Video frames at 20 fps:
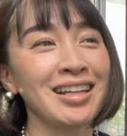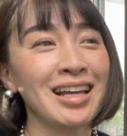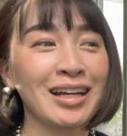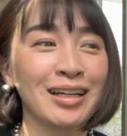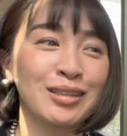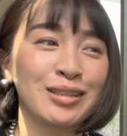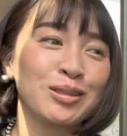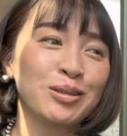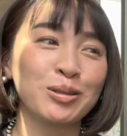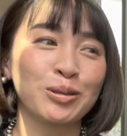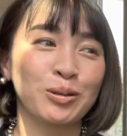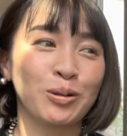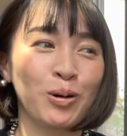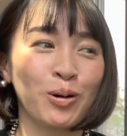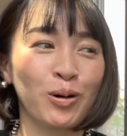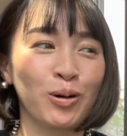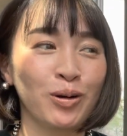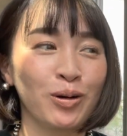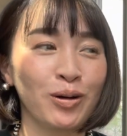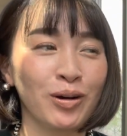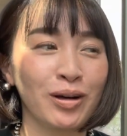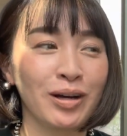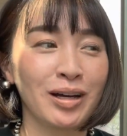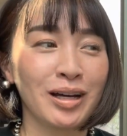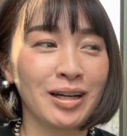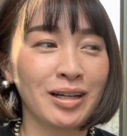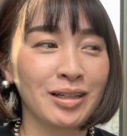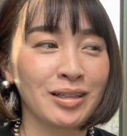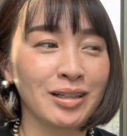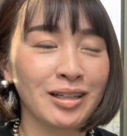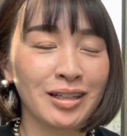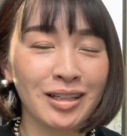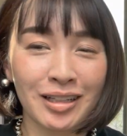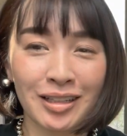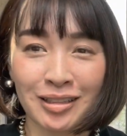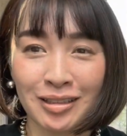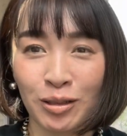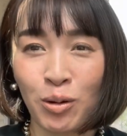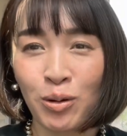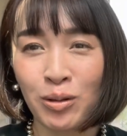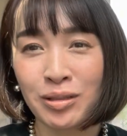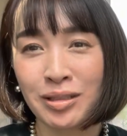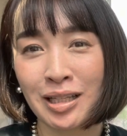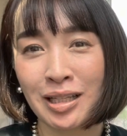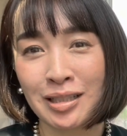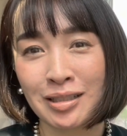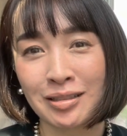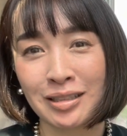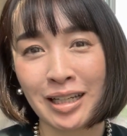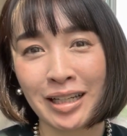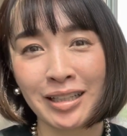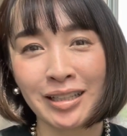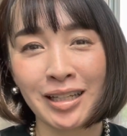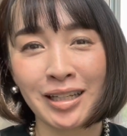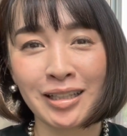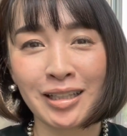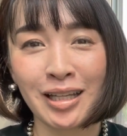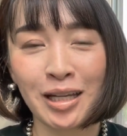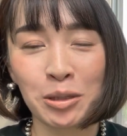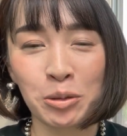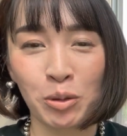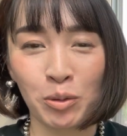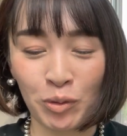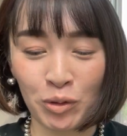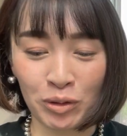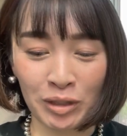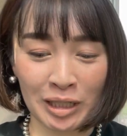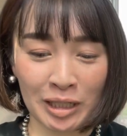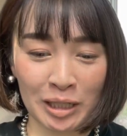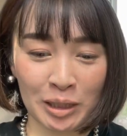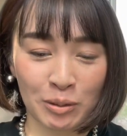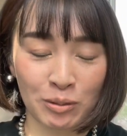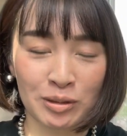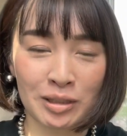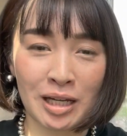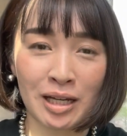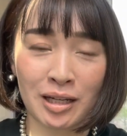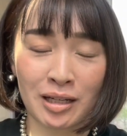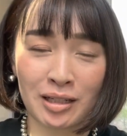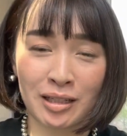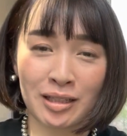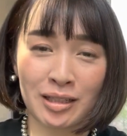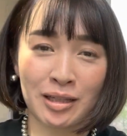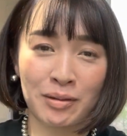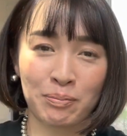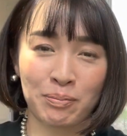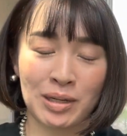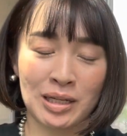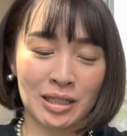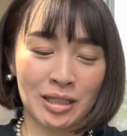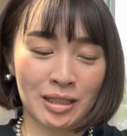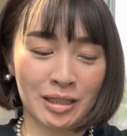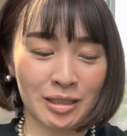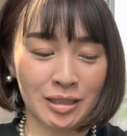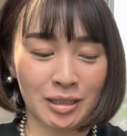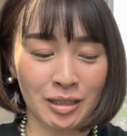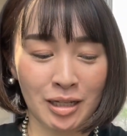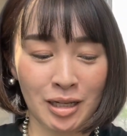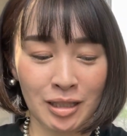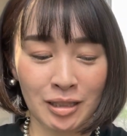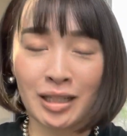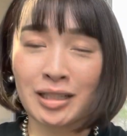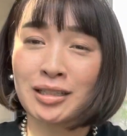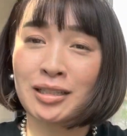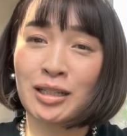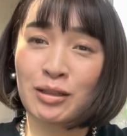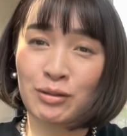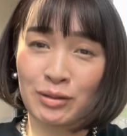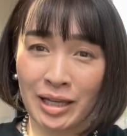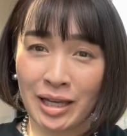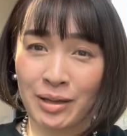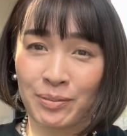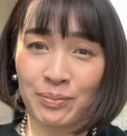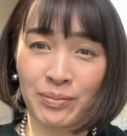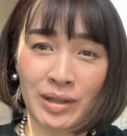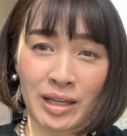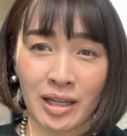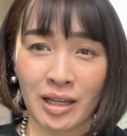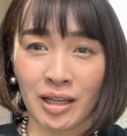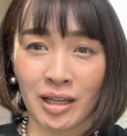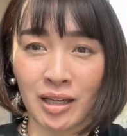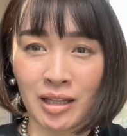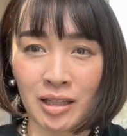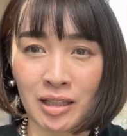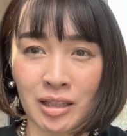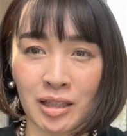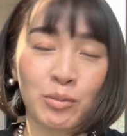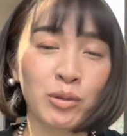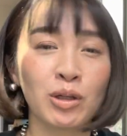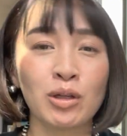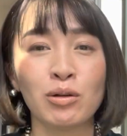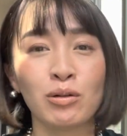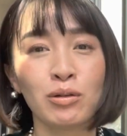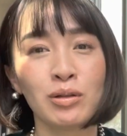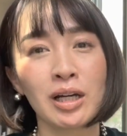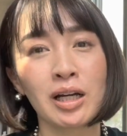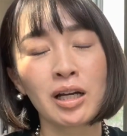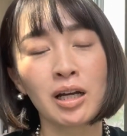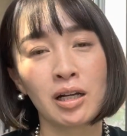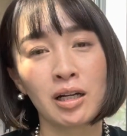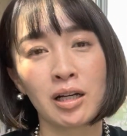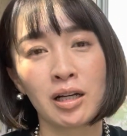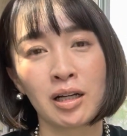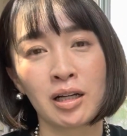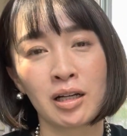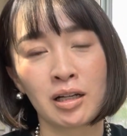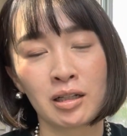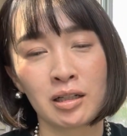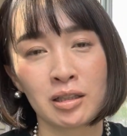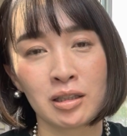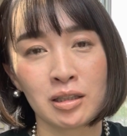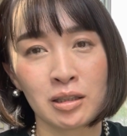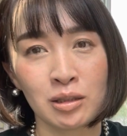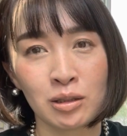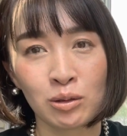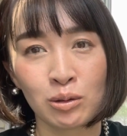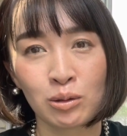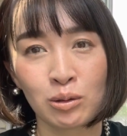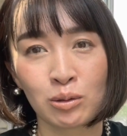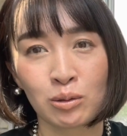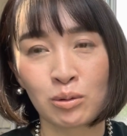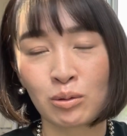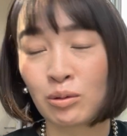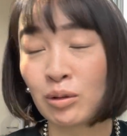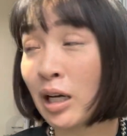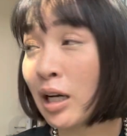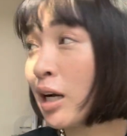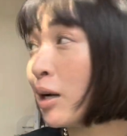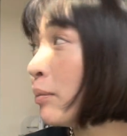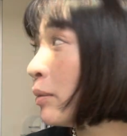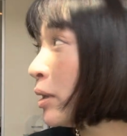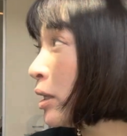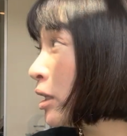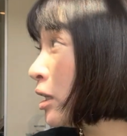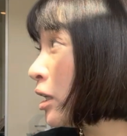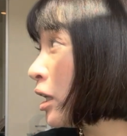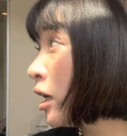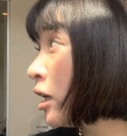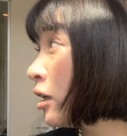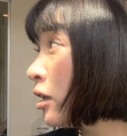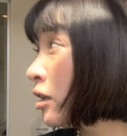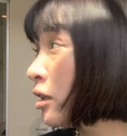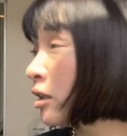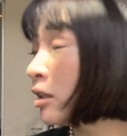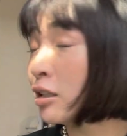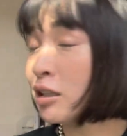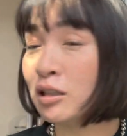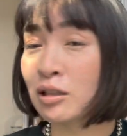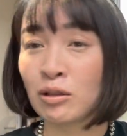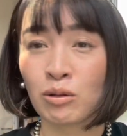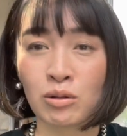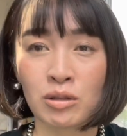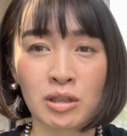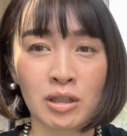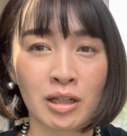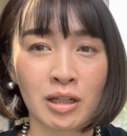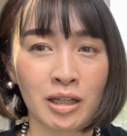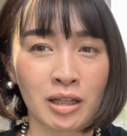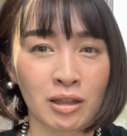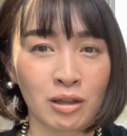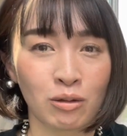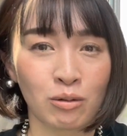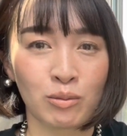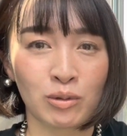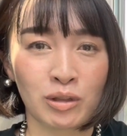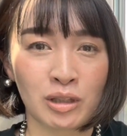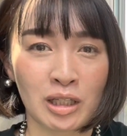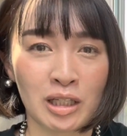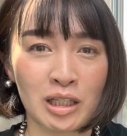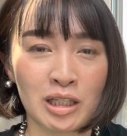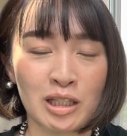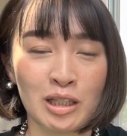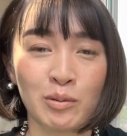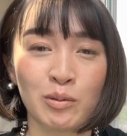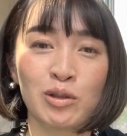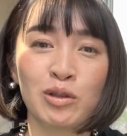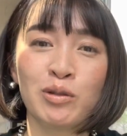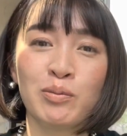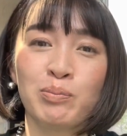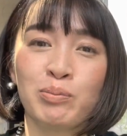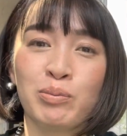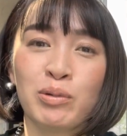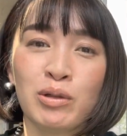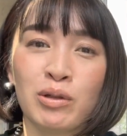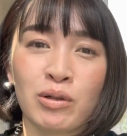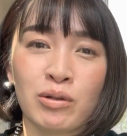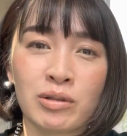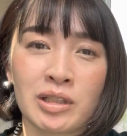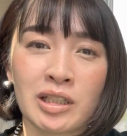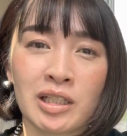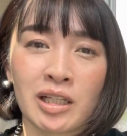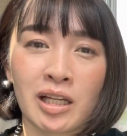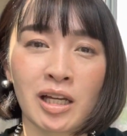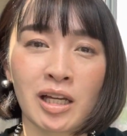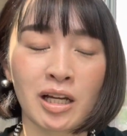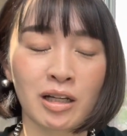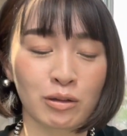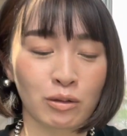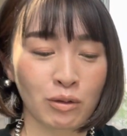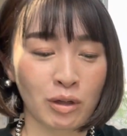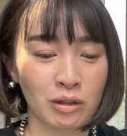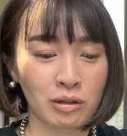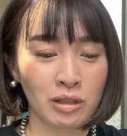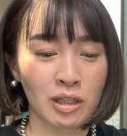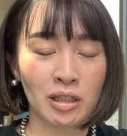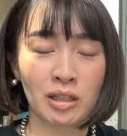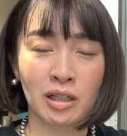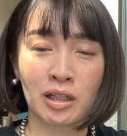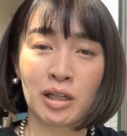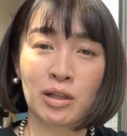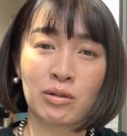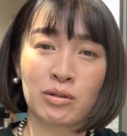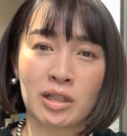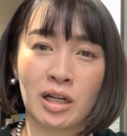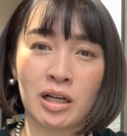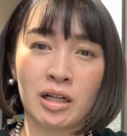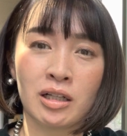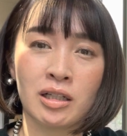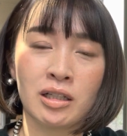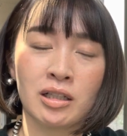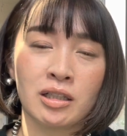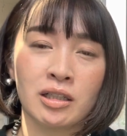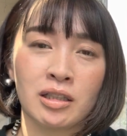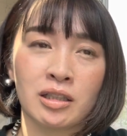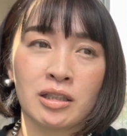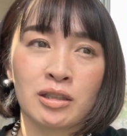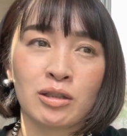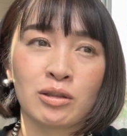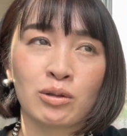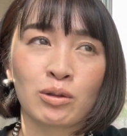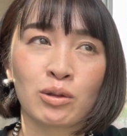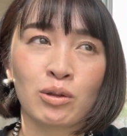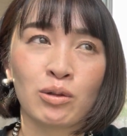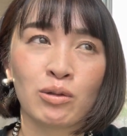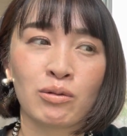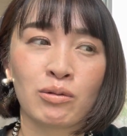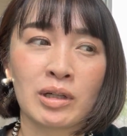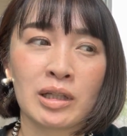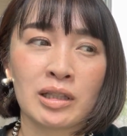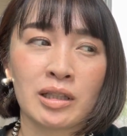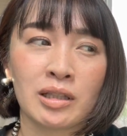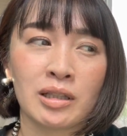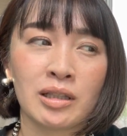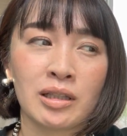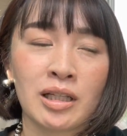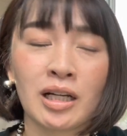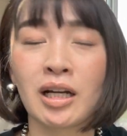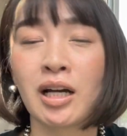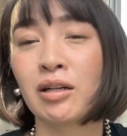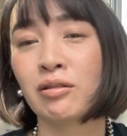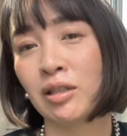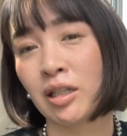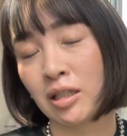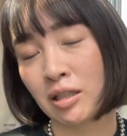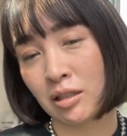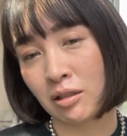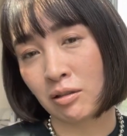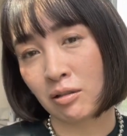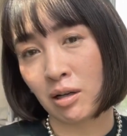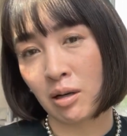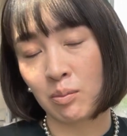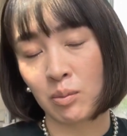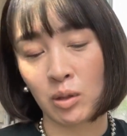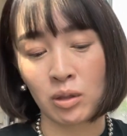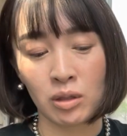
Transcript: なんかちょっとこうコンサスに上げていきたいと思うんだけどさやっぱり時間経っちゃうねでも今日だからちょっとこう長めにね撮っちゃえと思っていつも10分量子力学とか言ってんだけどさちょっと今日は長くなっちゃうかも